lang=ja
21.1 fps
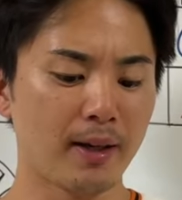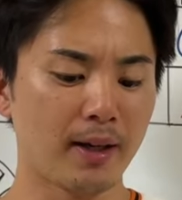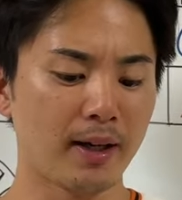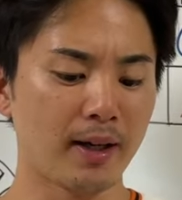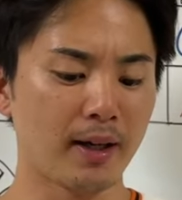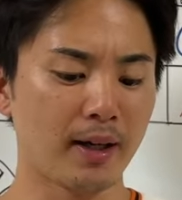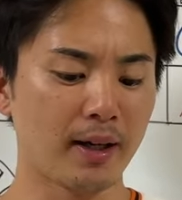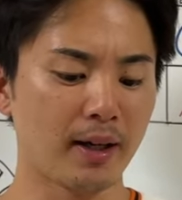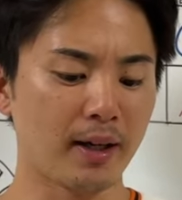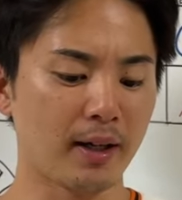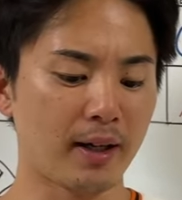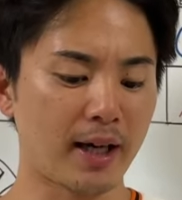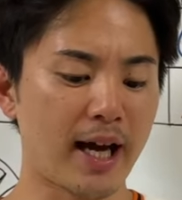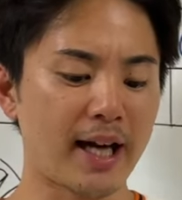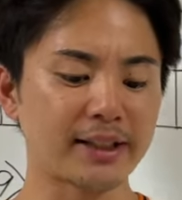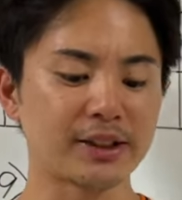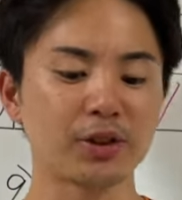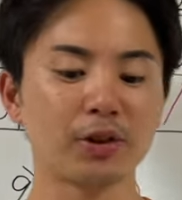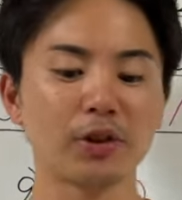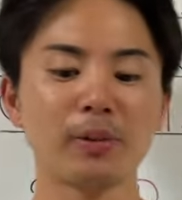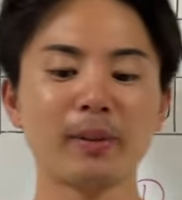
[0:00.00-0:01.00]
えー、
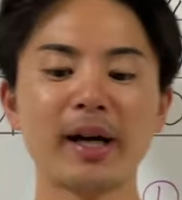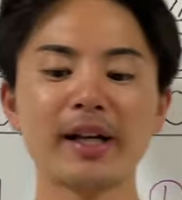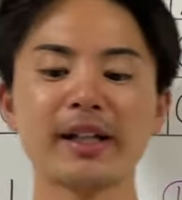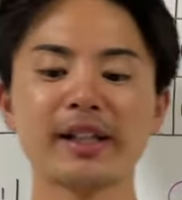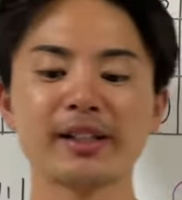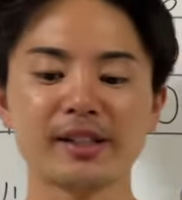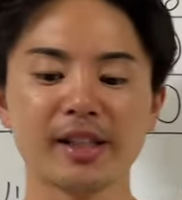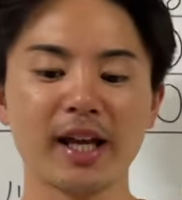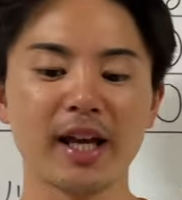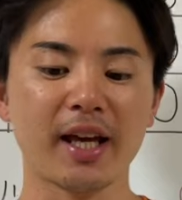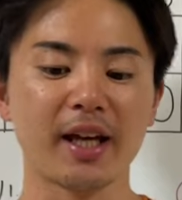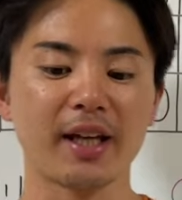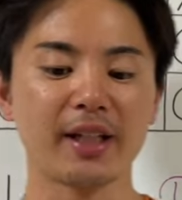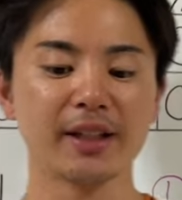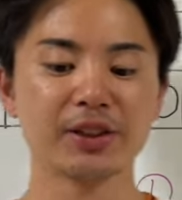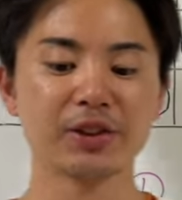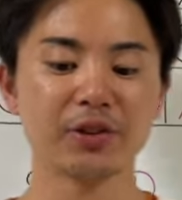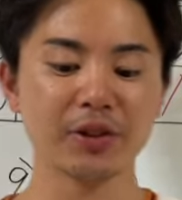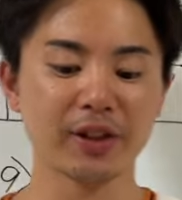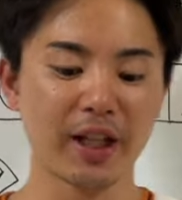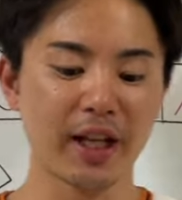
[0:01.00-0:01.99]
あ、その前にですね、
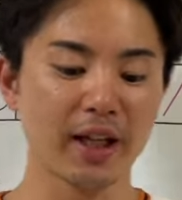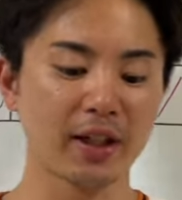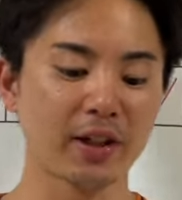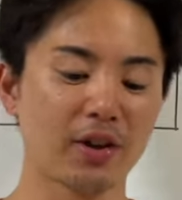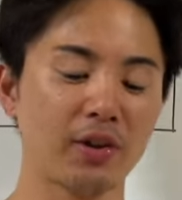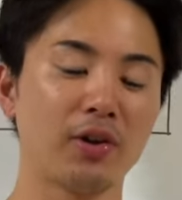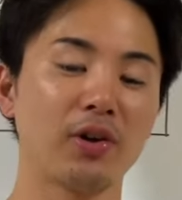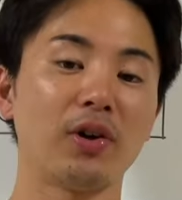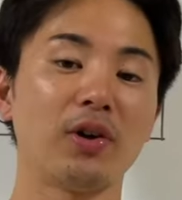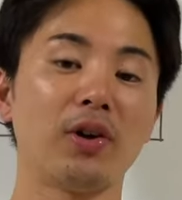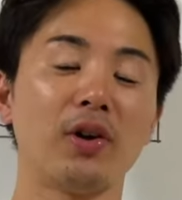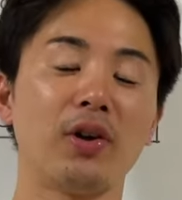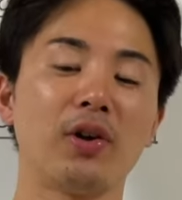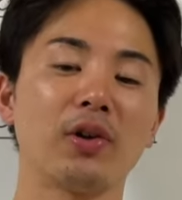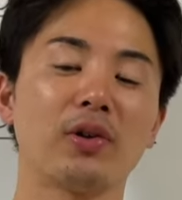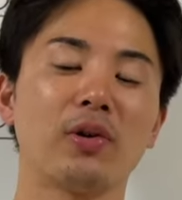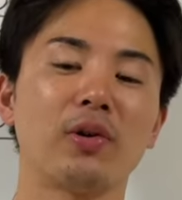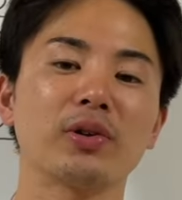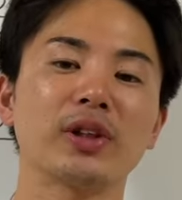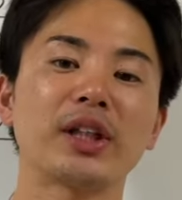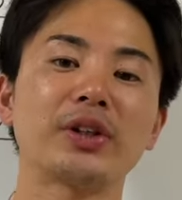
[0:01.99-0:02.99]
非常にね、今
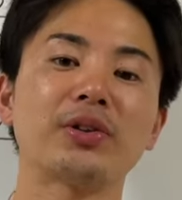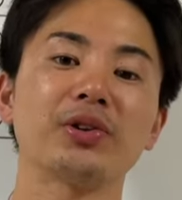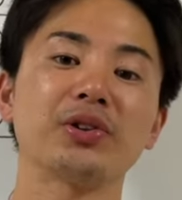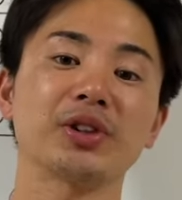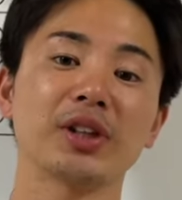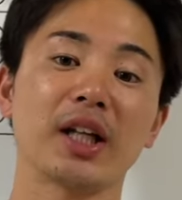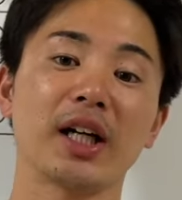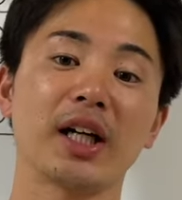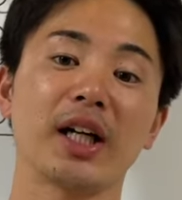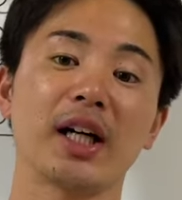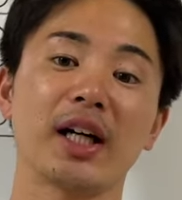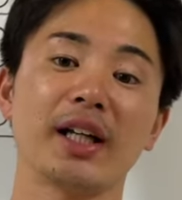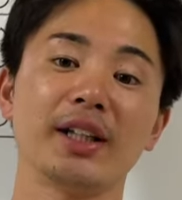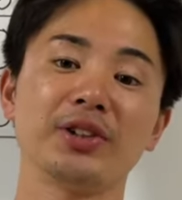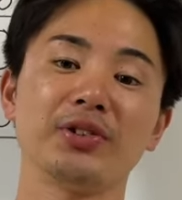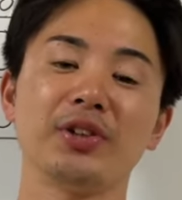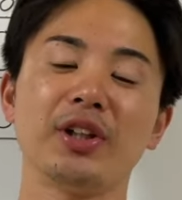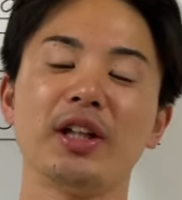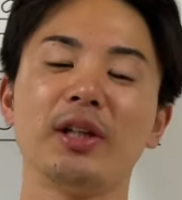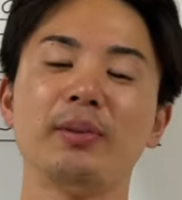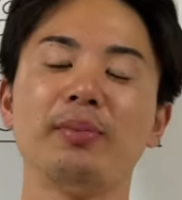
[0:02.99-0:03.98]
日、っ田投手があ非
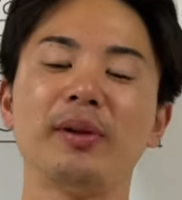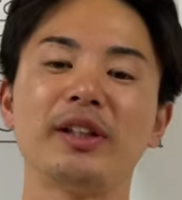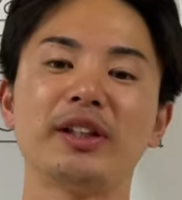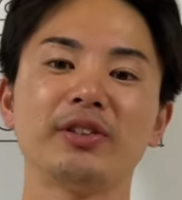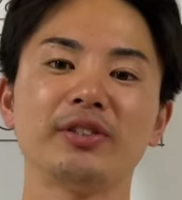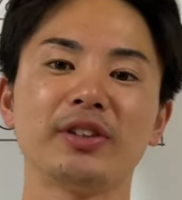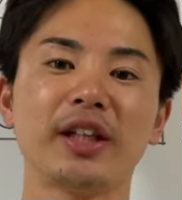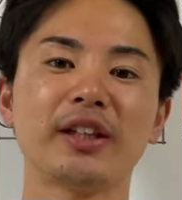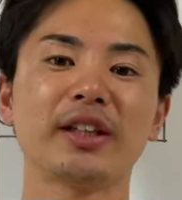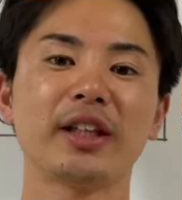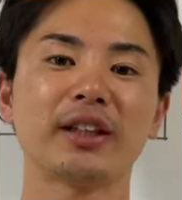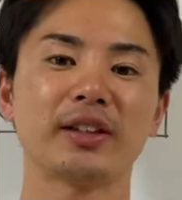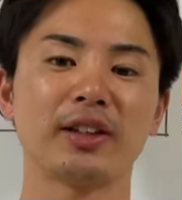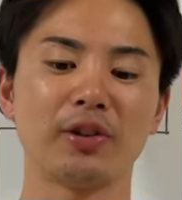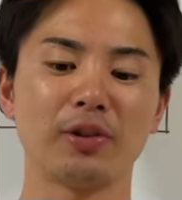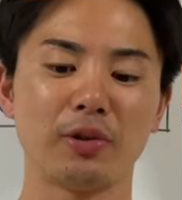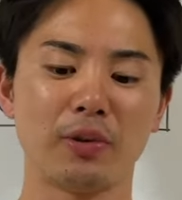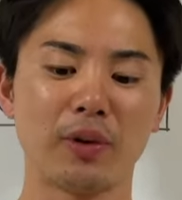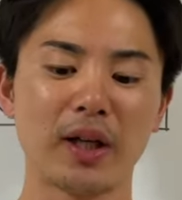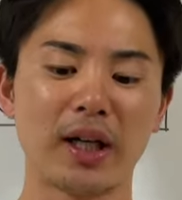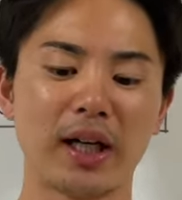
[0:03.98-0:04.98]
常にいいピッチングできたってい
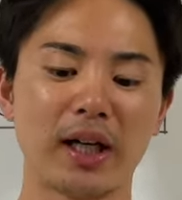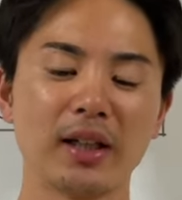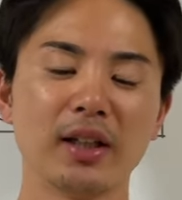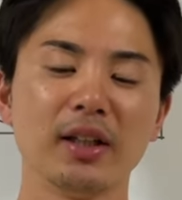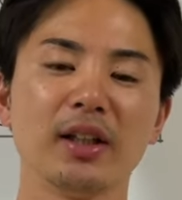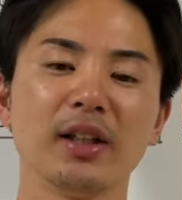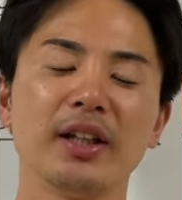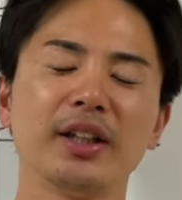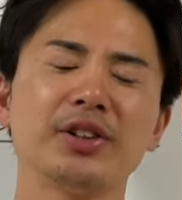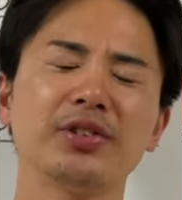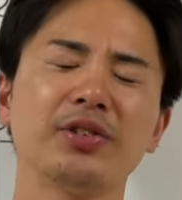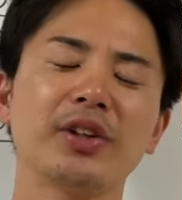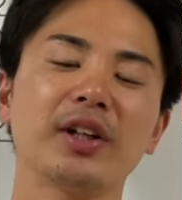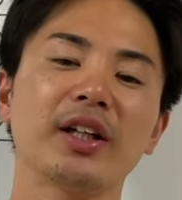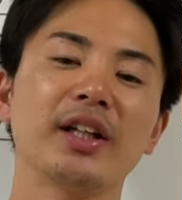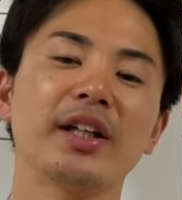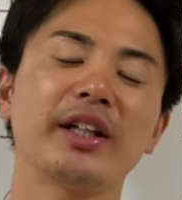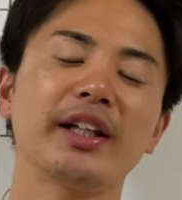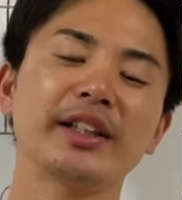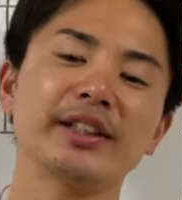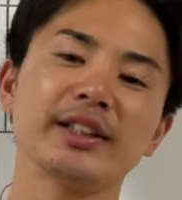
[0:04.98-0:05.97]
うのは、非常に
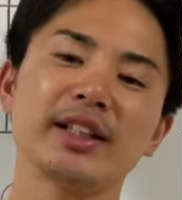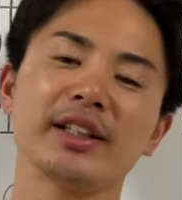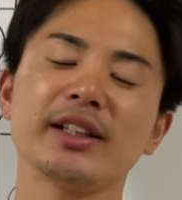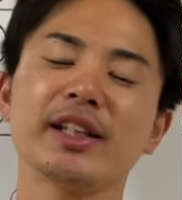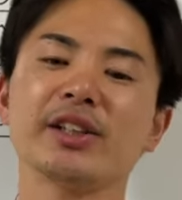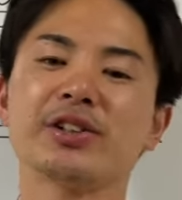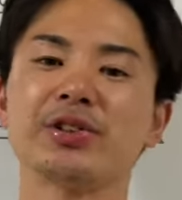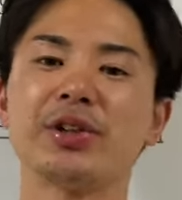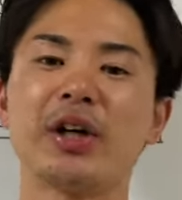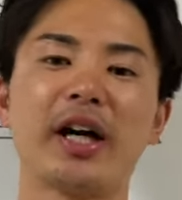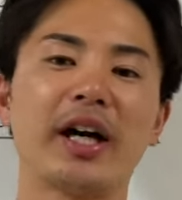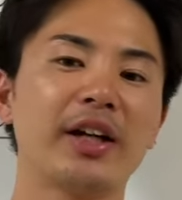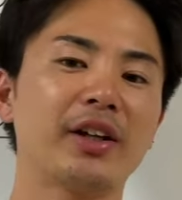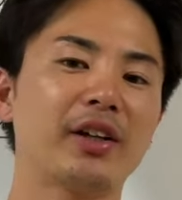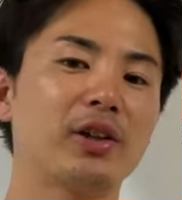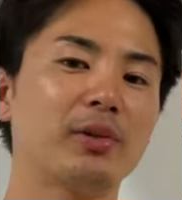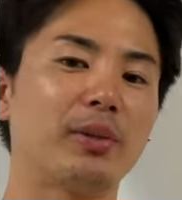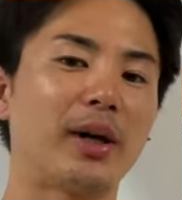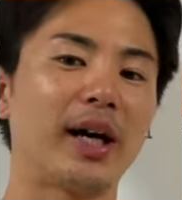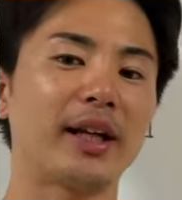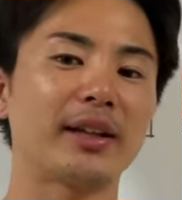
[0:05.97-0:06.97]
岸田選手の配
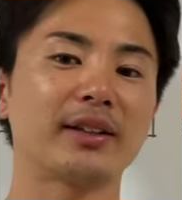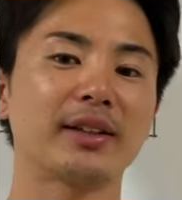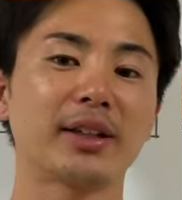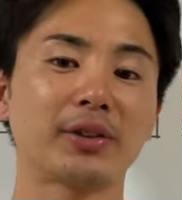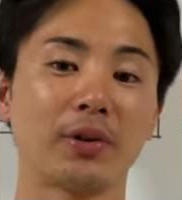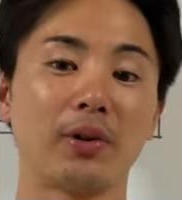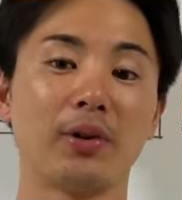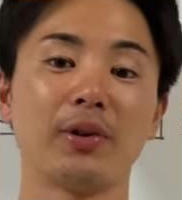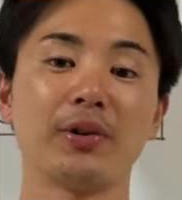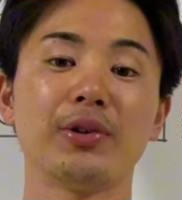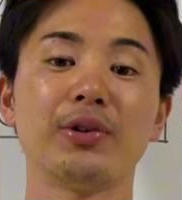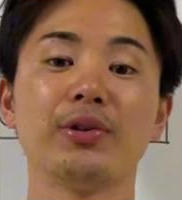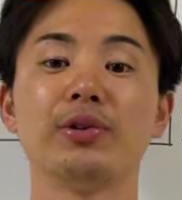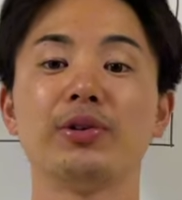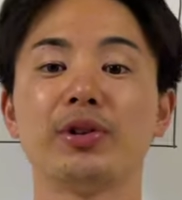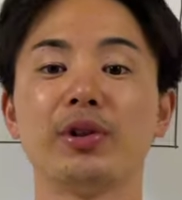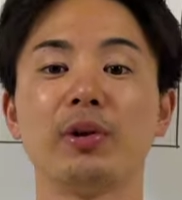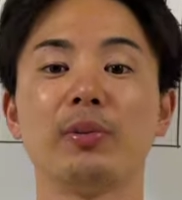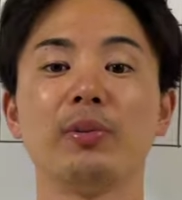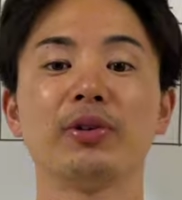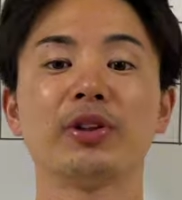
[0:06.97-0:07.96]
球もあったというふう
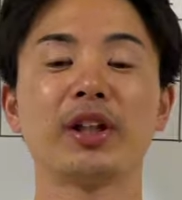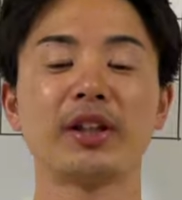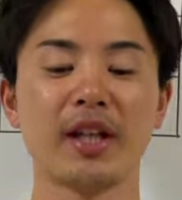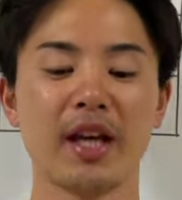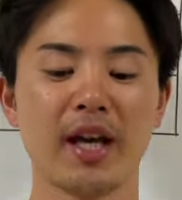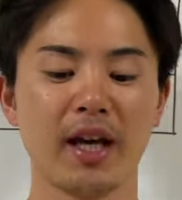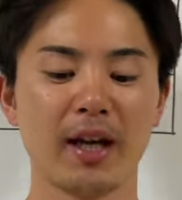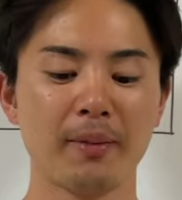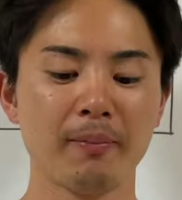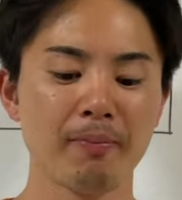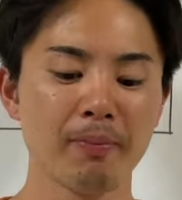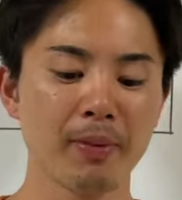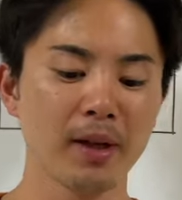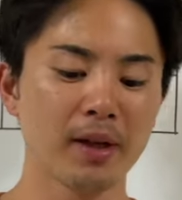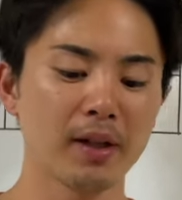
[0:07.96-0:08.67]
に思ってて、